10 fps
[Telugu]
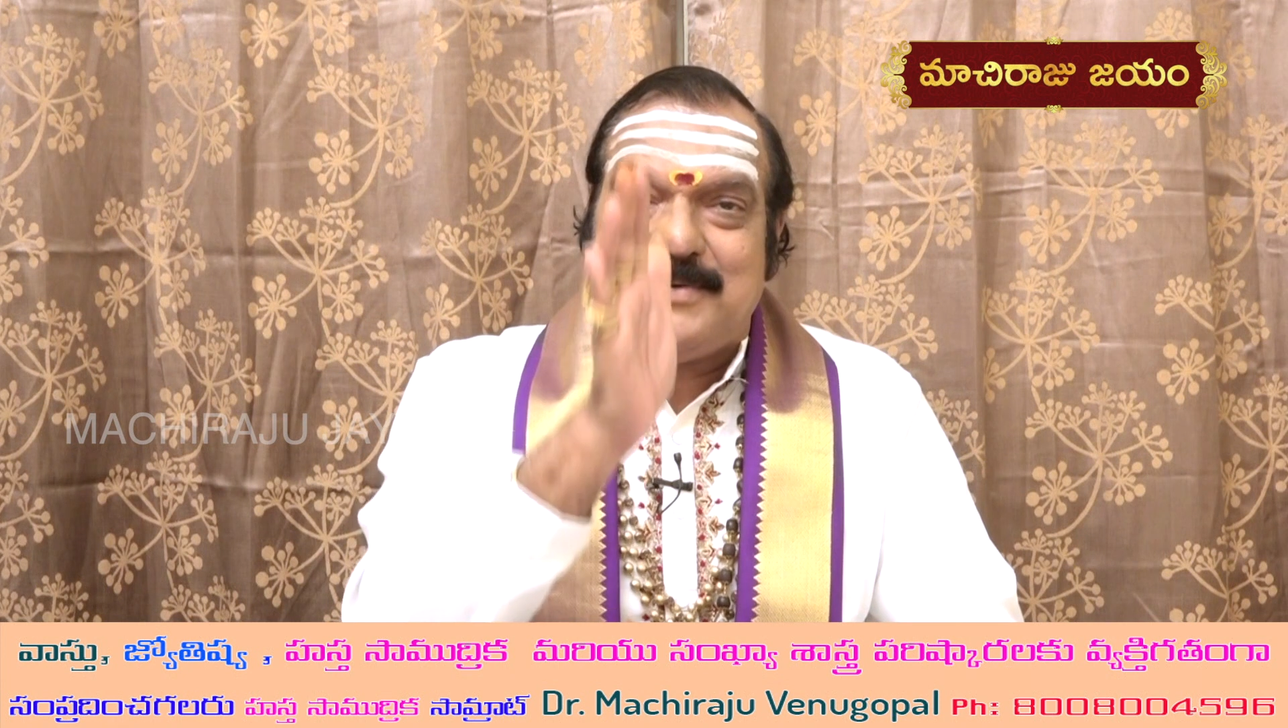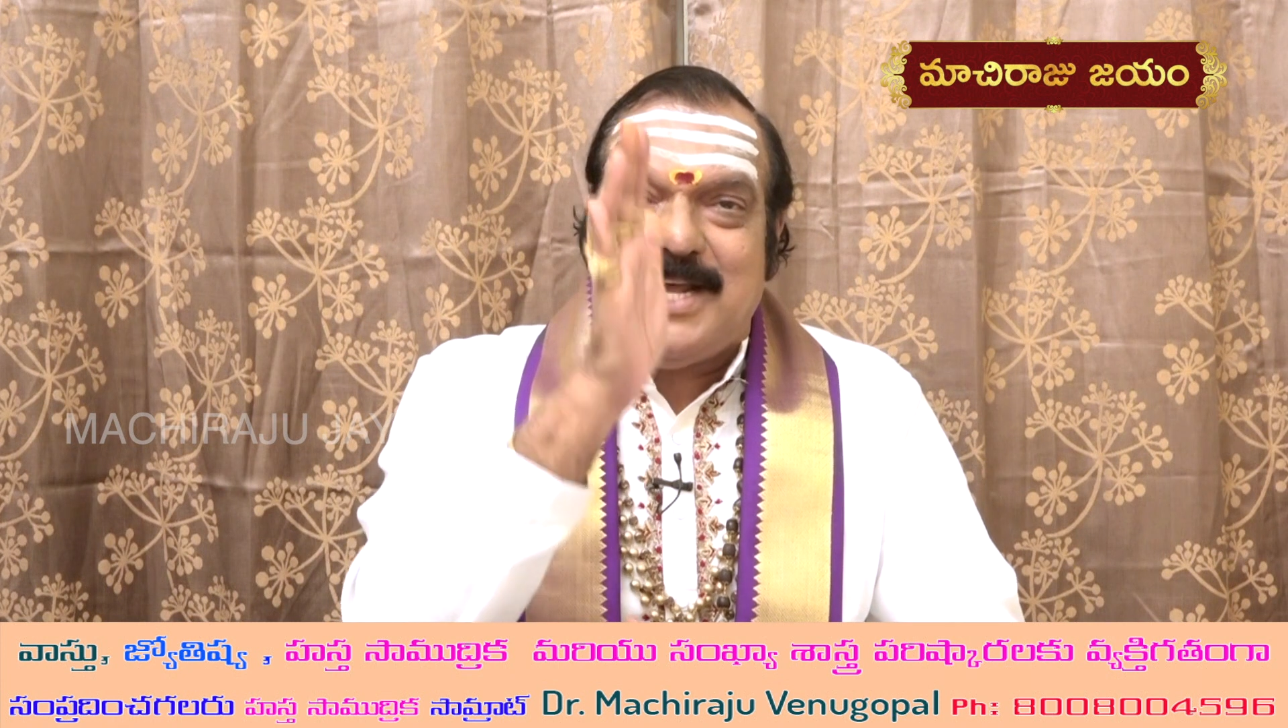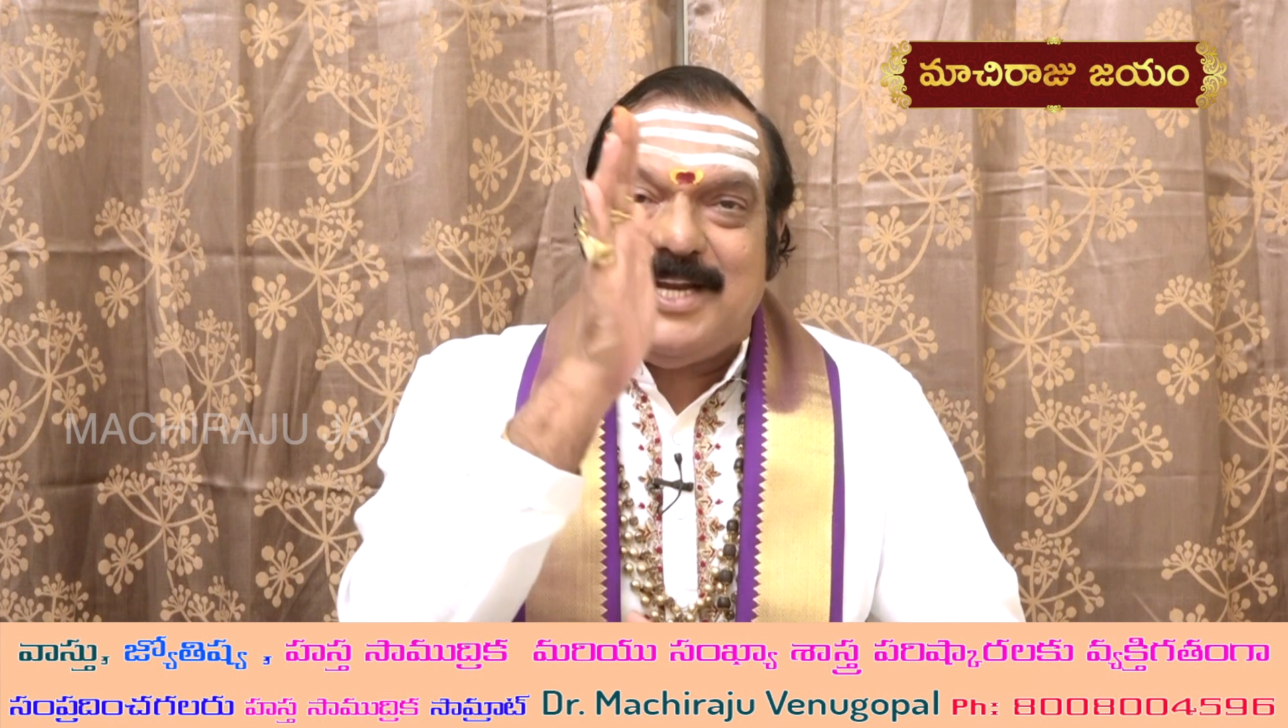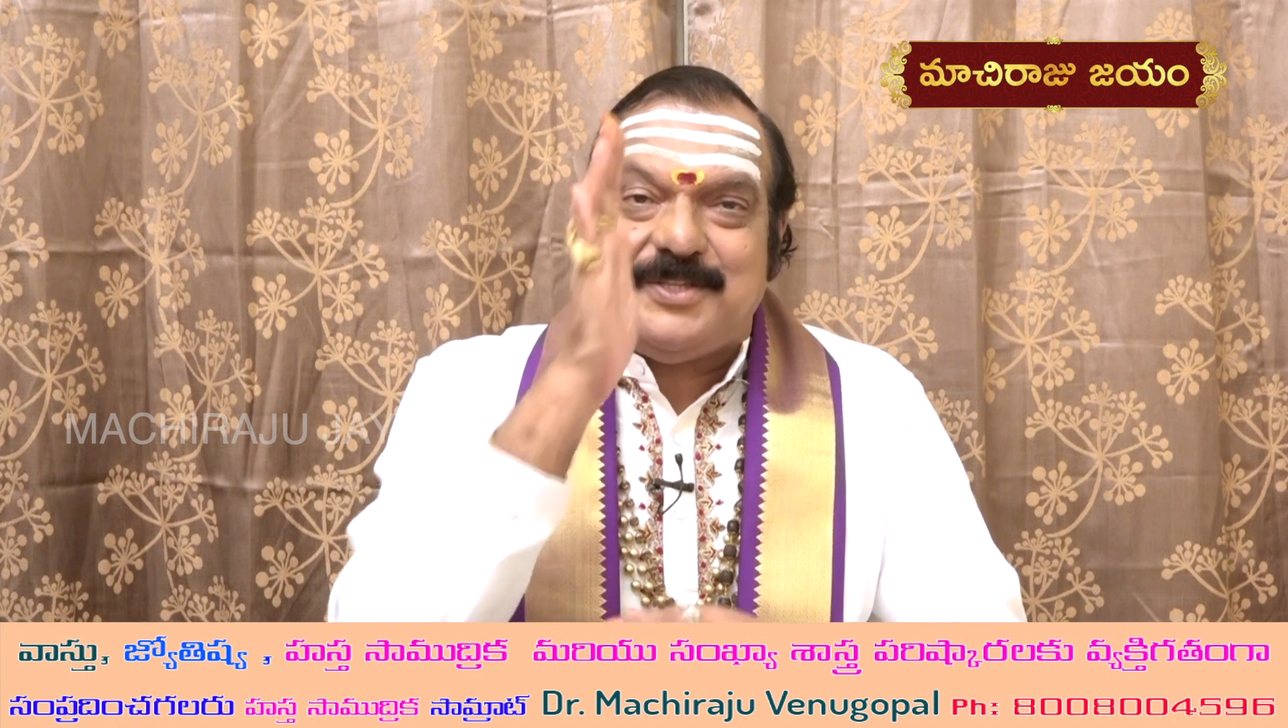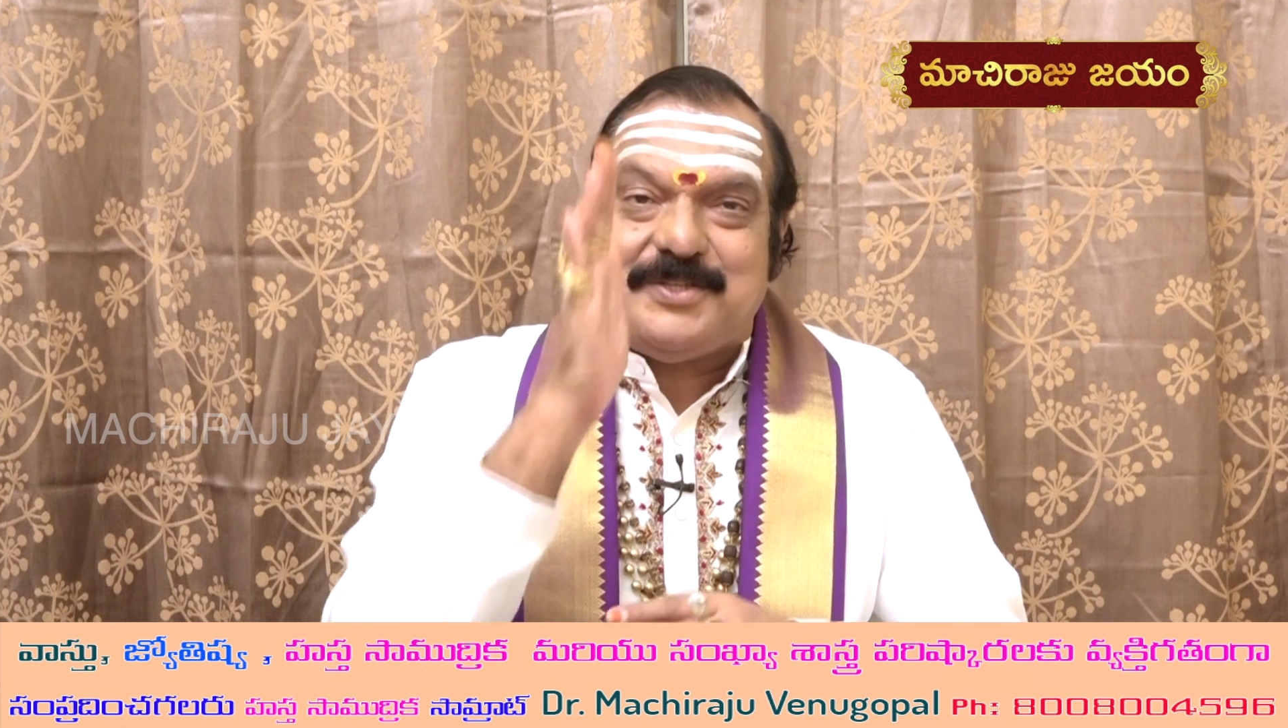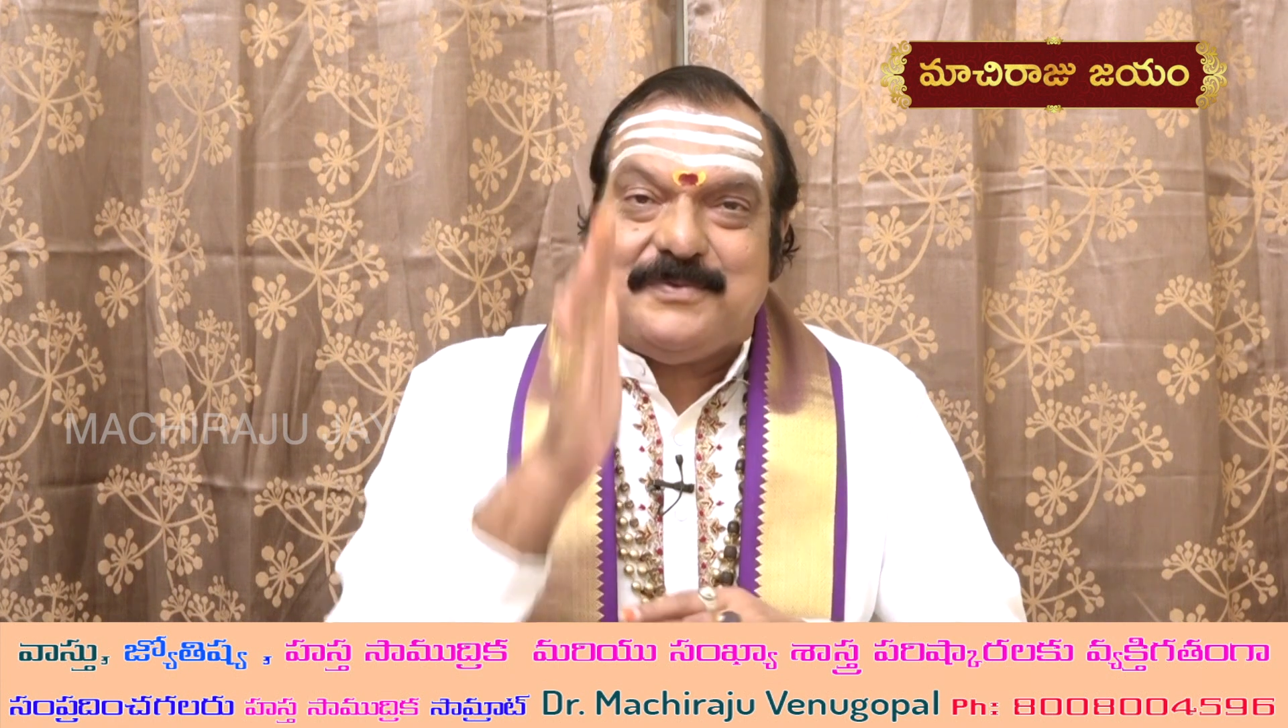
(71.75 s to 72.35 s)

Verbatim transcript: ఉండాలి